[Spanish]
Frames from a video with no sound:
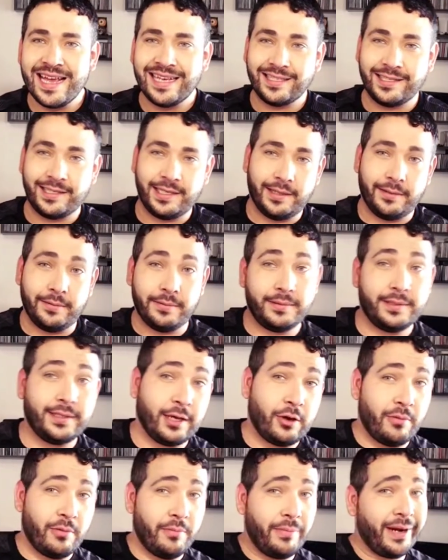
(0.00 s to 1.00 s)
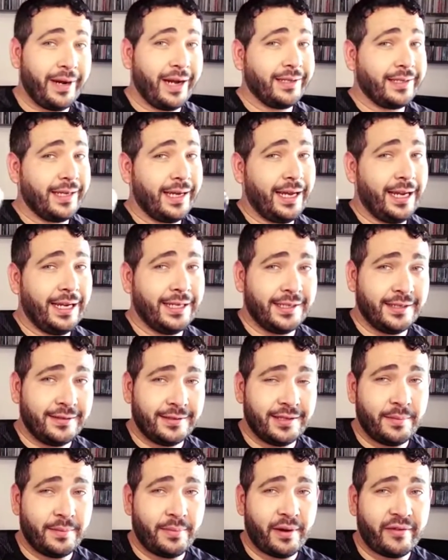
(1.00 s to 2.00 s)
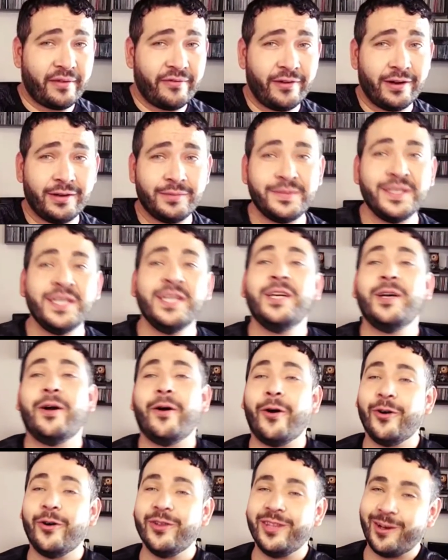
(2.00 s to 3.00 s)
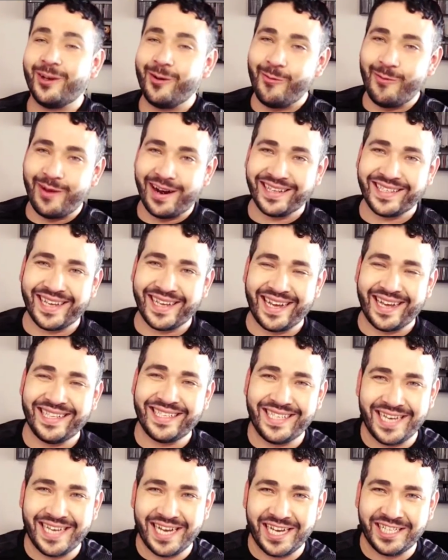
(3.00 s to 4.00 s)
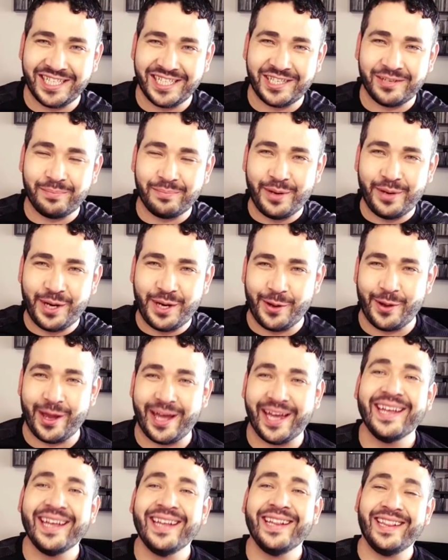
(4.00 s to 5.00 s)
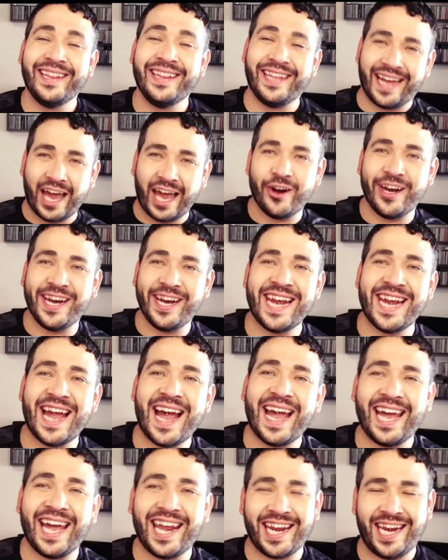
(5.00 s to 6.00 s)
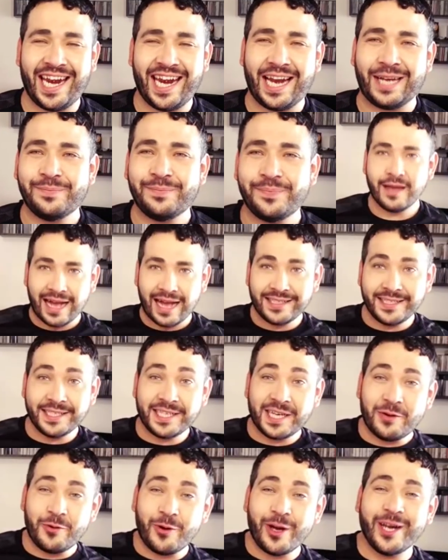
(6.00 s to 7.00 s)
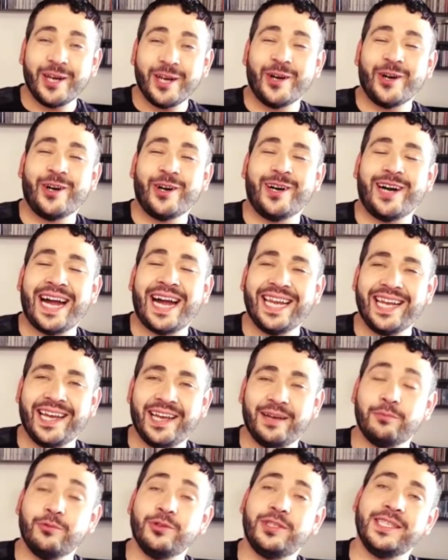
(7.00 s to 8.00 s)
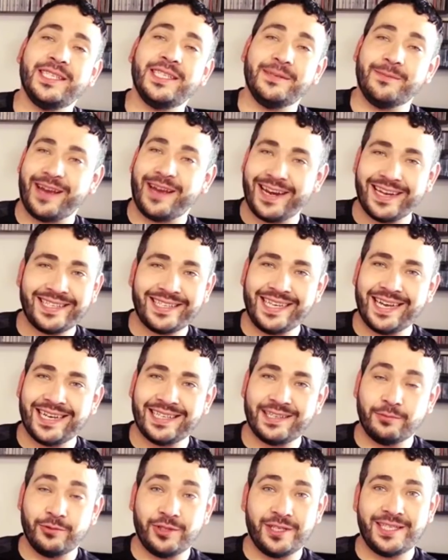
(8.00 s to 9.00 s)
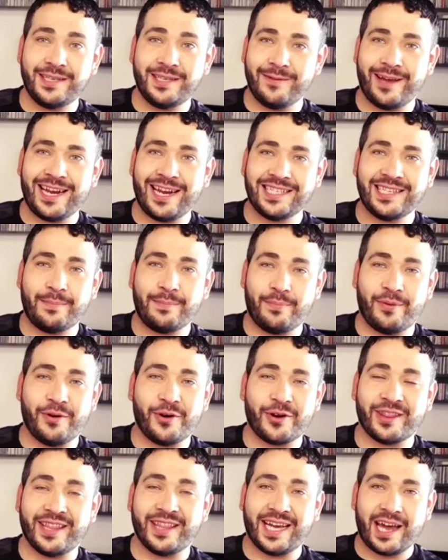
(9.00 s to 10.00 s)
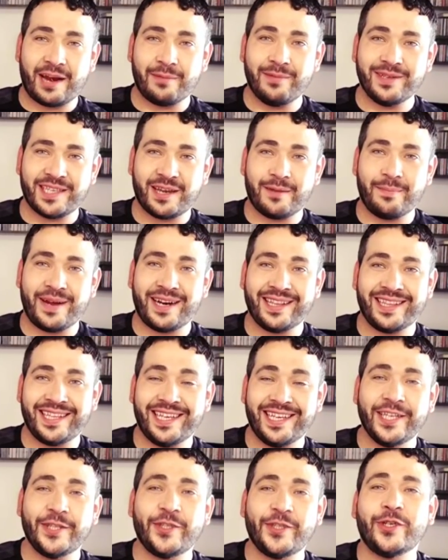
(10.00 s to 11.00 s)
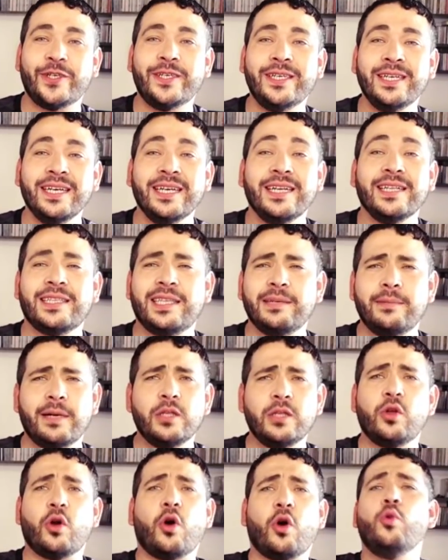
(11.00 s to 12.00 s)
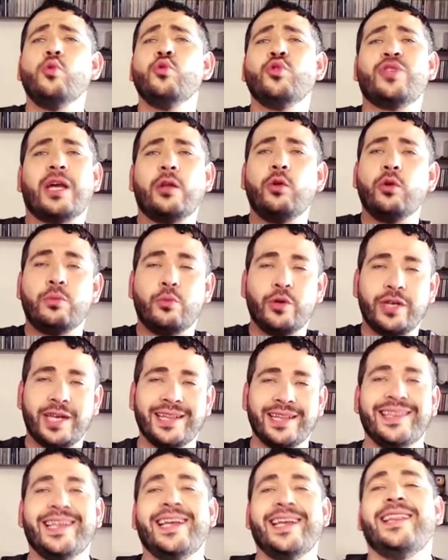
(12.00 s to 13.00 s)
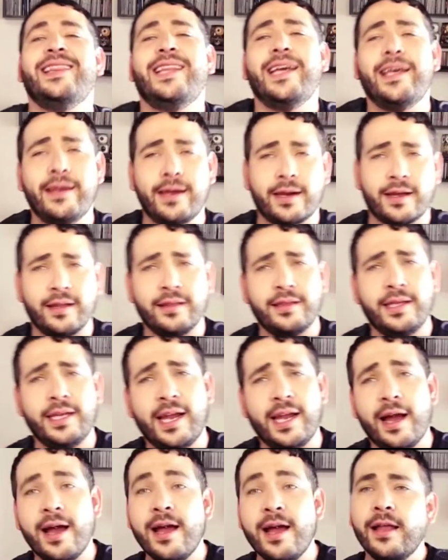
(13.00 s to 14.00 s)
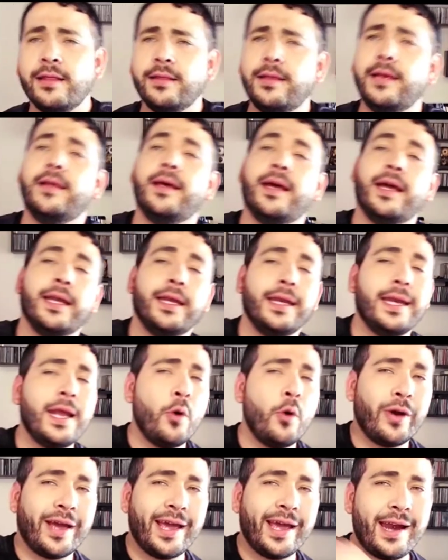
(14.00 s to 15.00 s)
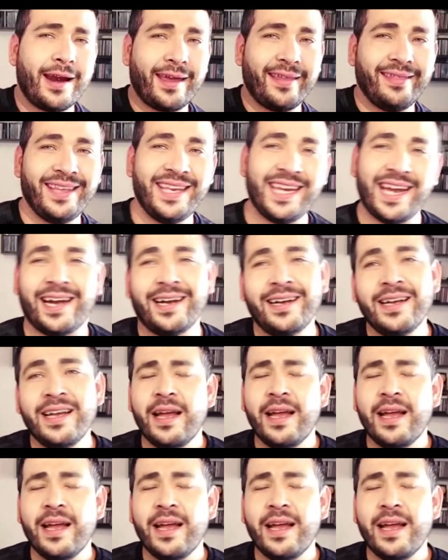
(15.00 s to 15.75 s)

si te compras el Essence de Parfum o te compras el CH Privé de Carolina Herrera. Así que bueno, Ale, muchísimas gracias, muchísimas gracias por dejarme ser parte de esto. Te mando un saludo muy grande desde Argentina, desde Neuquén, Argentina,